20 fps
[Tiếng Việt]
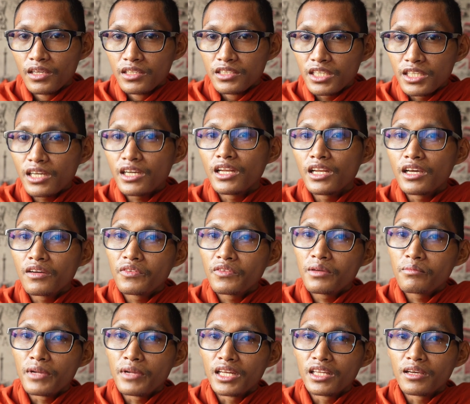Chẳng là nó vì
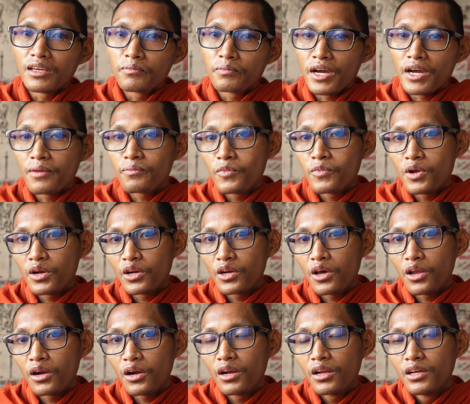mình thầm phát bó đó.